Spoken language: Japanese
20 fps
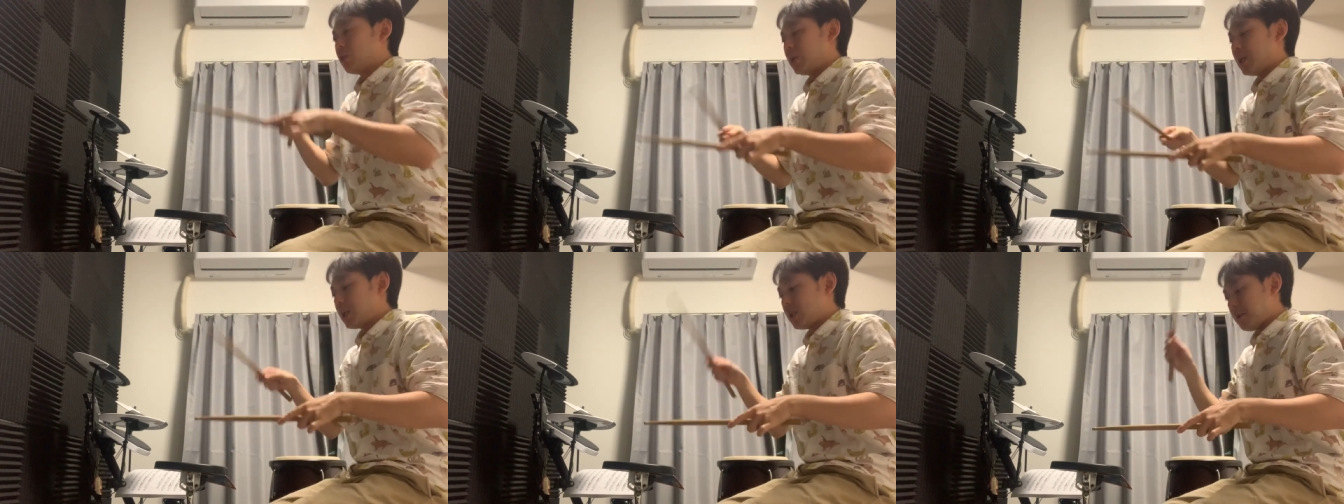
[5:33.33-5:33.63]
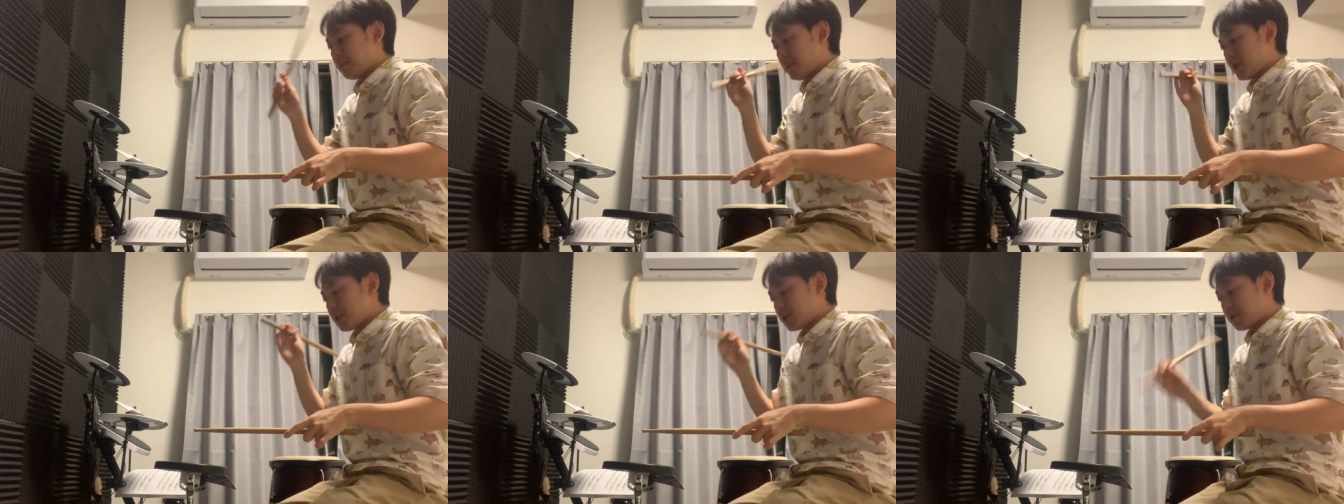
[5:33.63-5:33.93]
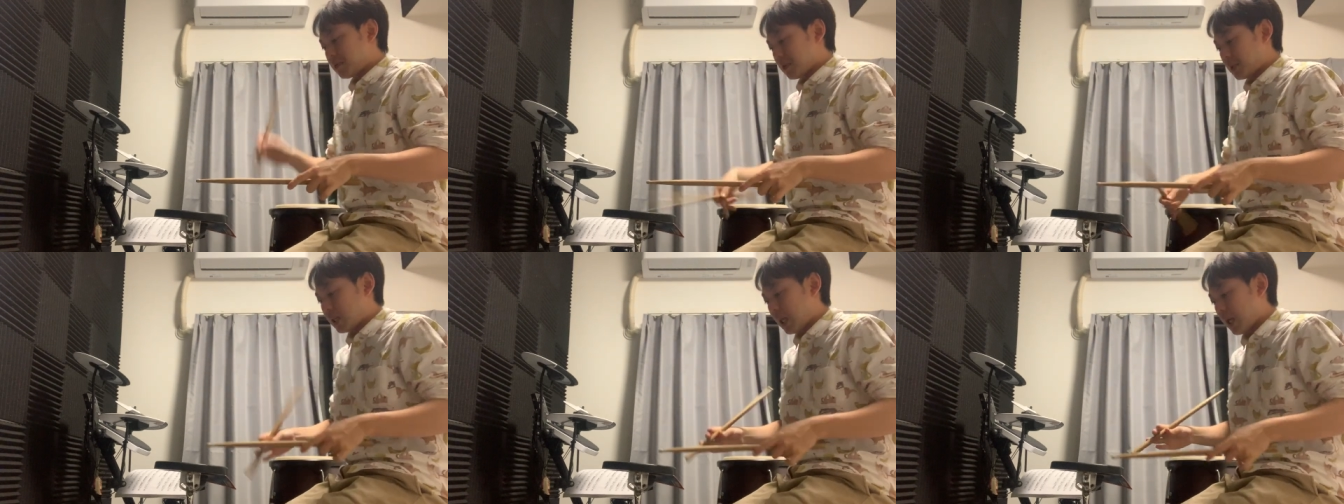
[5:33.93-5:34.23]
と、なんで、ま
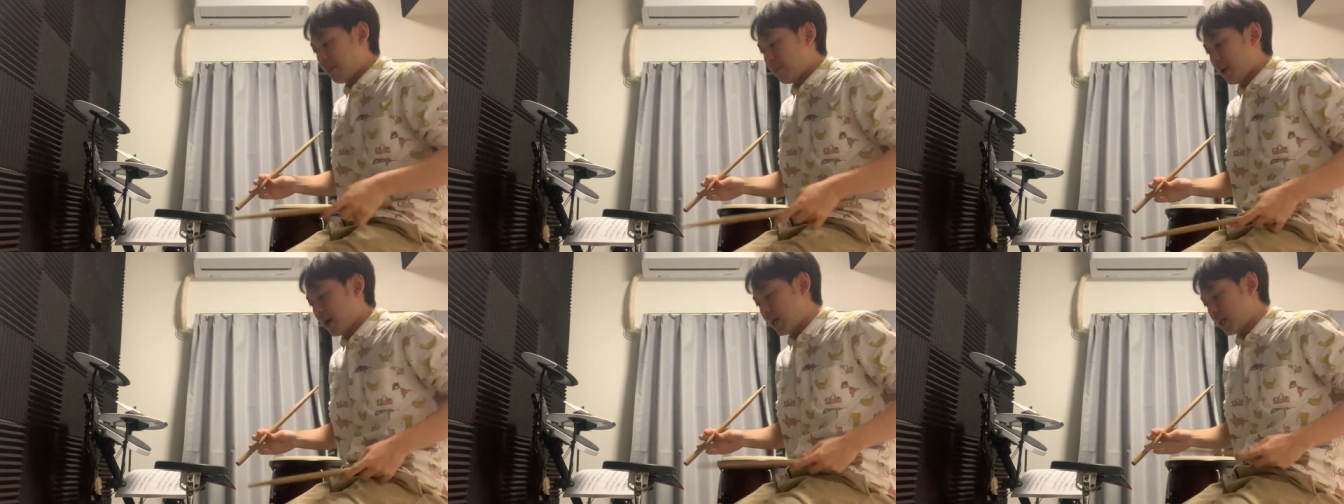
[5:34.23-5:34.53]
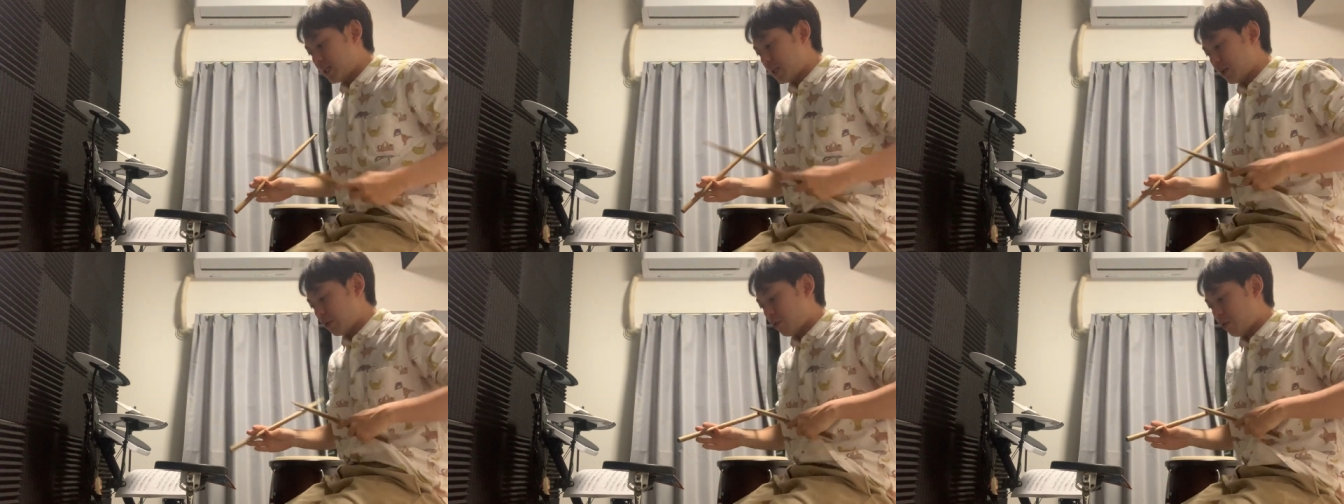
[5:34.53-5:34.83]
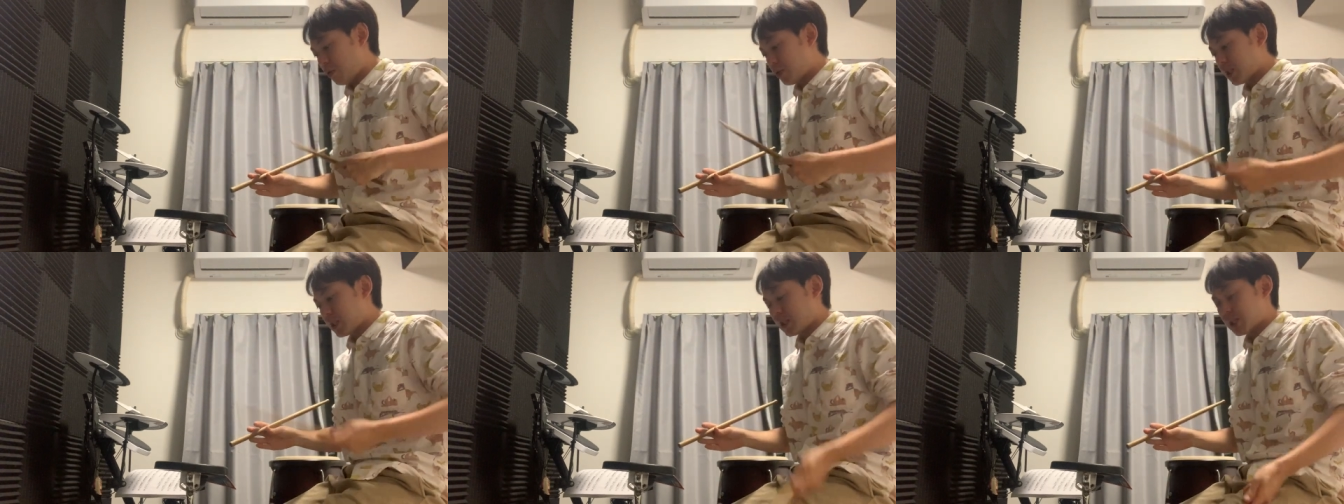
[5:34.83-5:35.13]
ず手前に
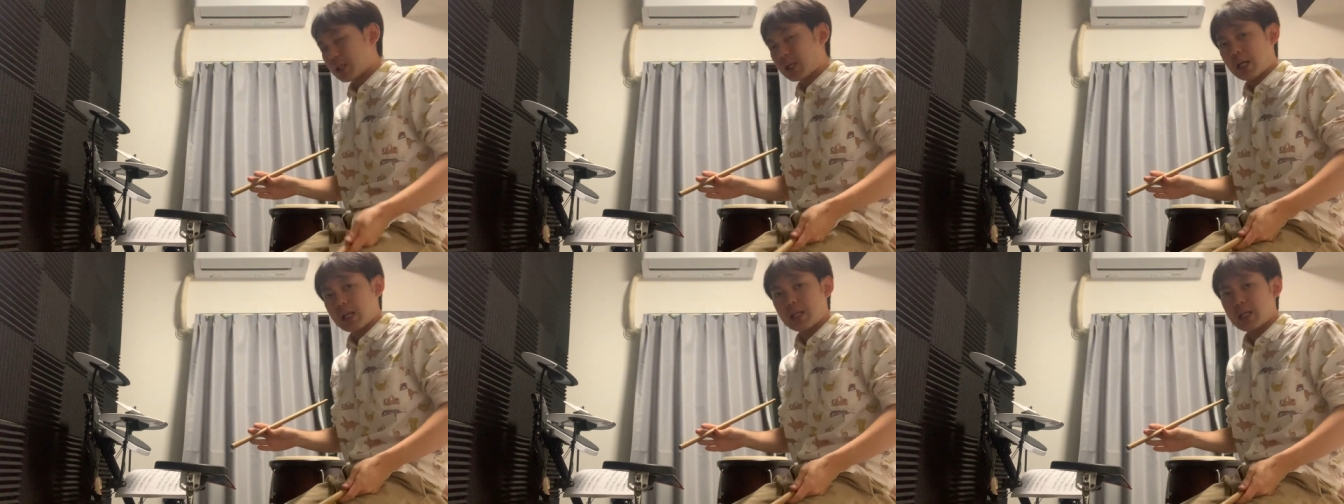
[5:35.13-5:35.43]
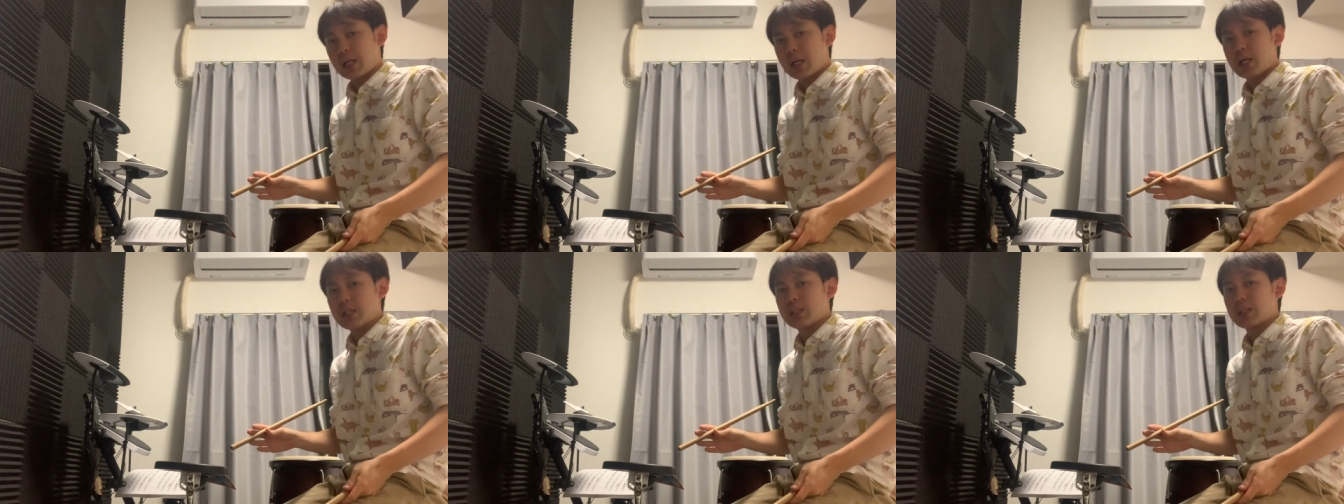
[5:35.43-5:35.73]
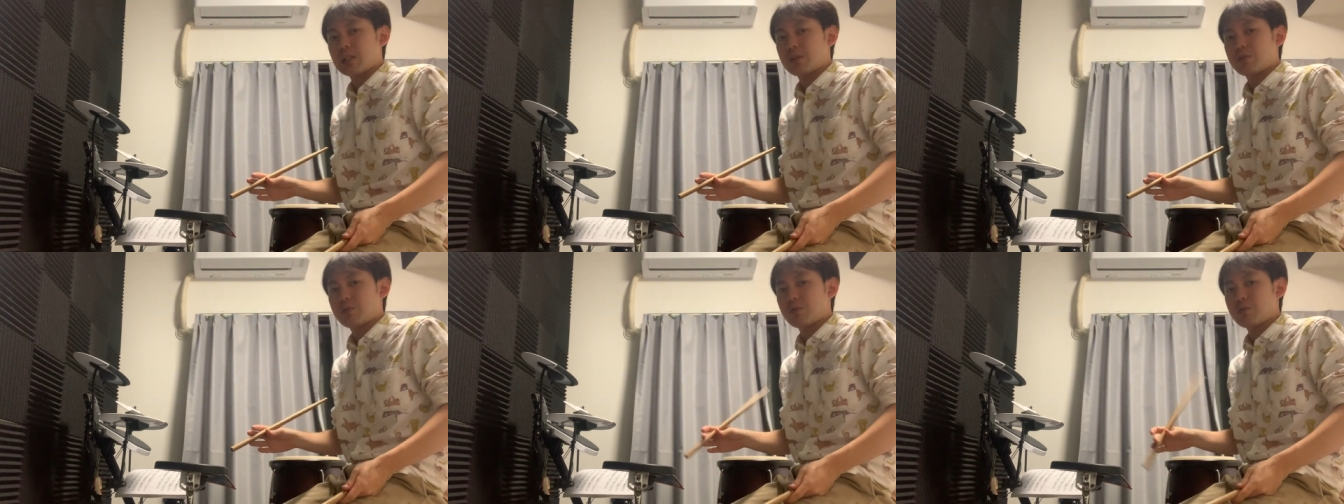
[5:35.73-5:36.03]
こう、しっかり返っ
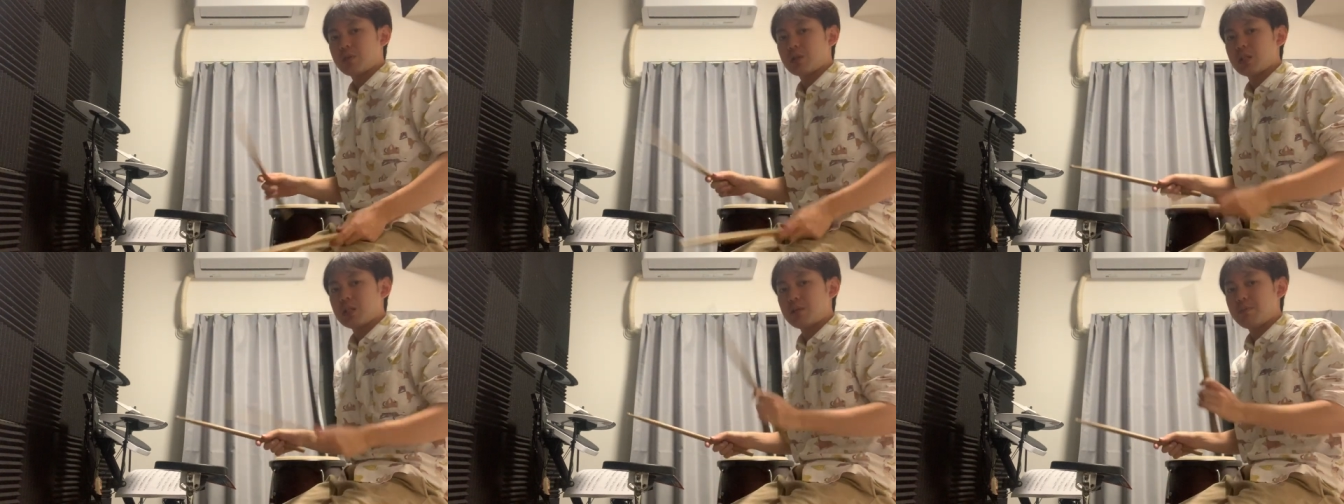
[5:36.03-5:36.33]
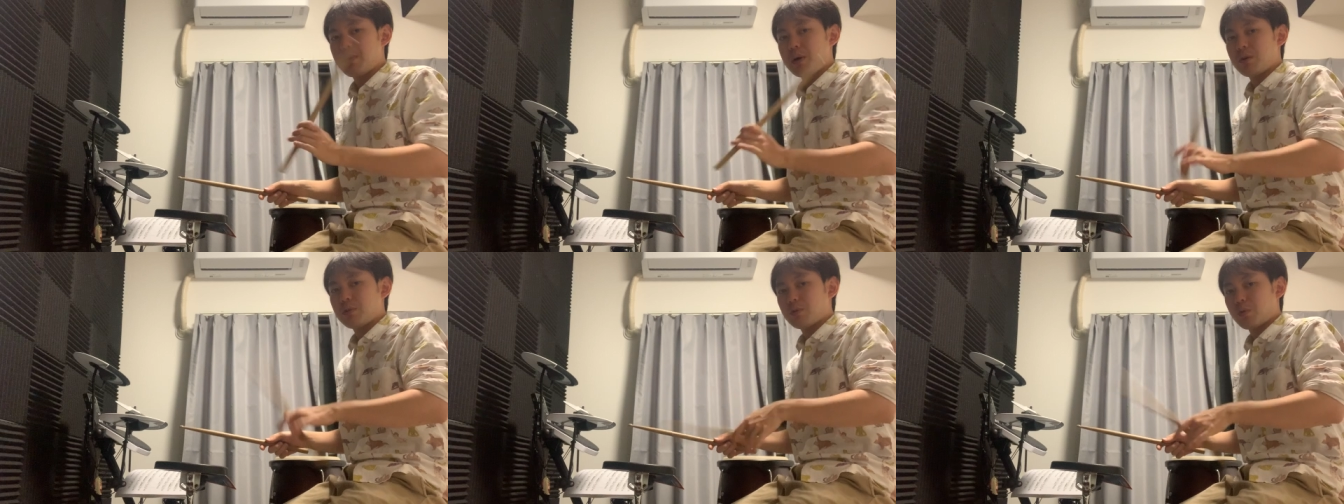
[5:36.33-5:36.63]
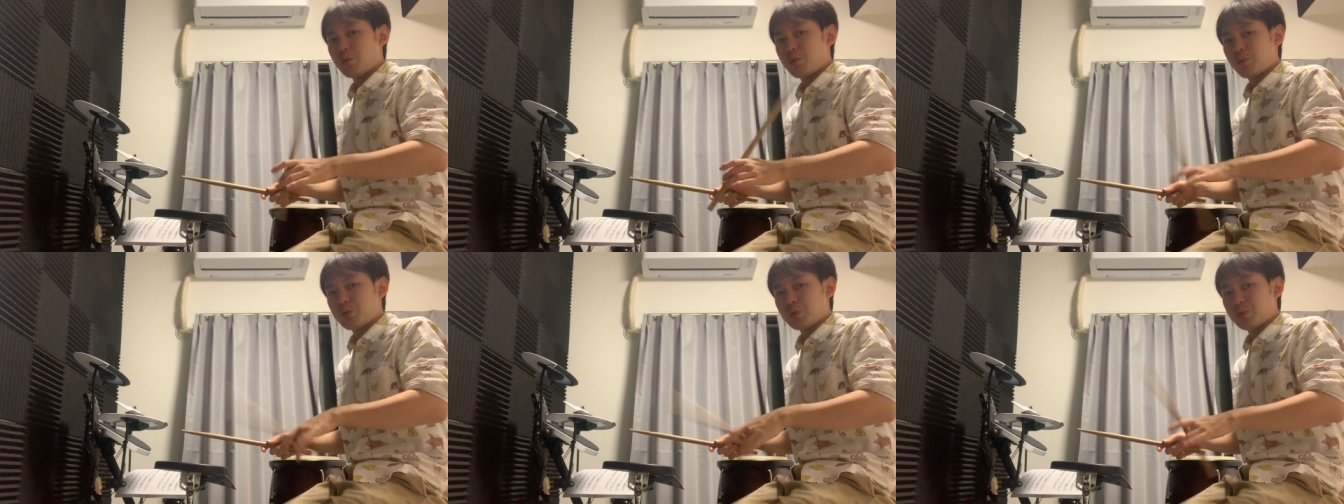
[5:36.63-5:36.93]
てくるように
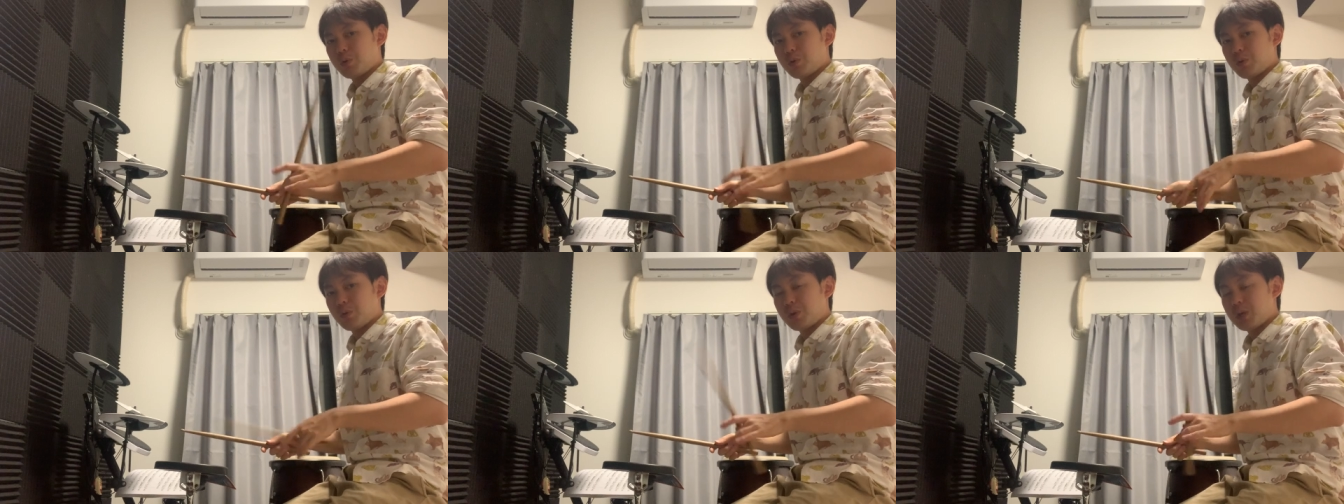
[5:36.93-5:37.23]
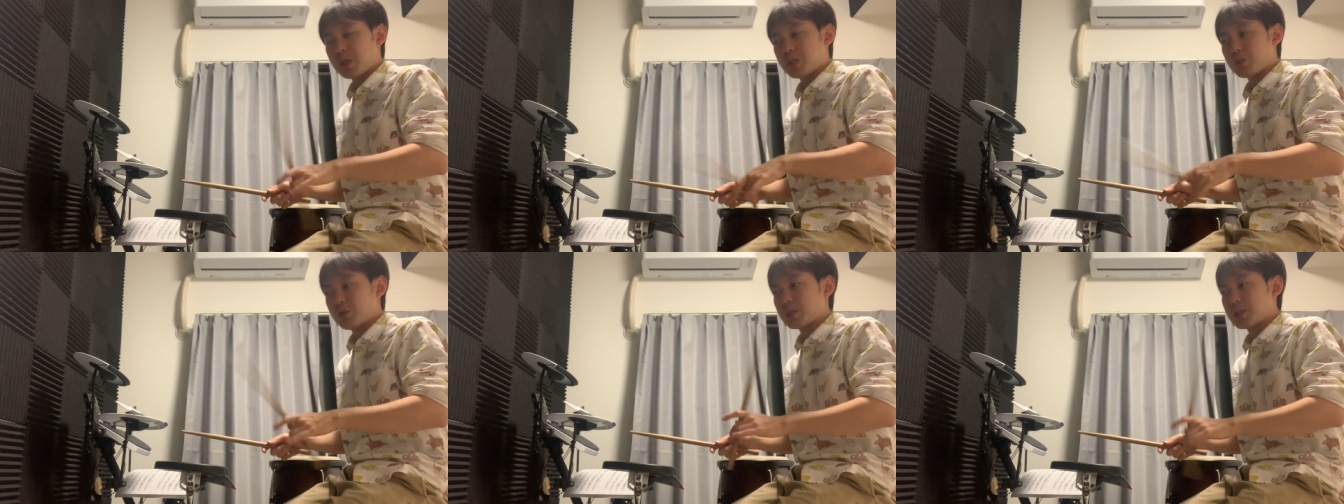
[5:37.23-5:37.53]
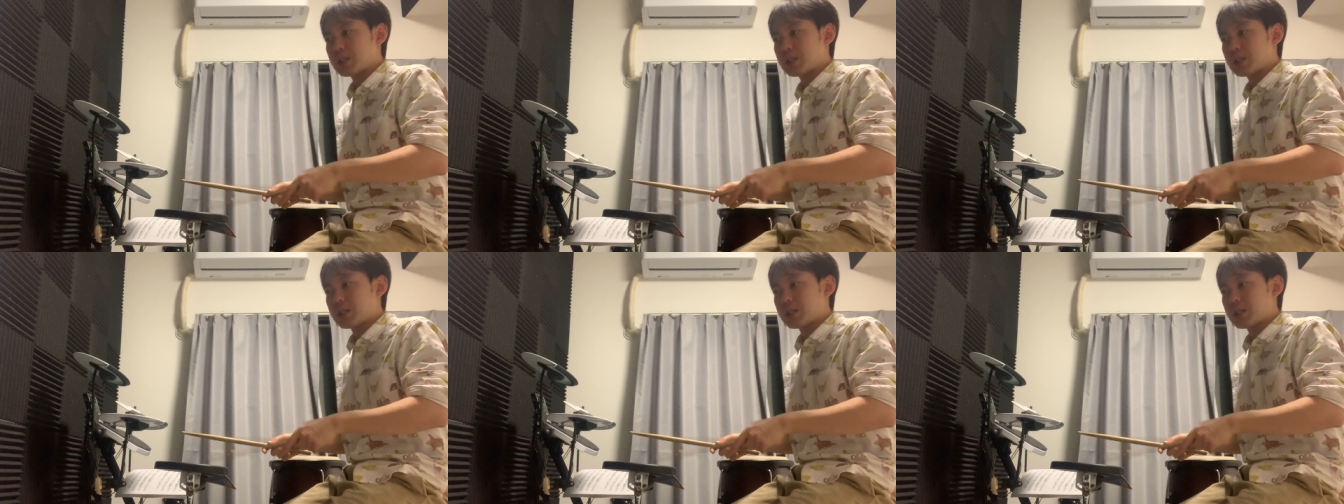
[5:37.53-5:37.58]
リバウンドコントロールの練習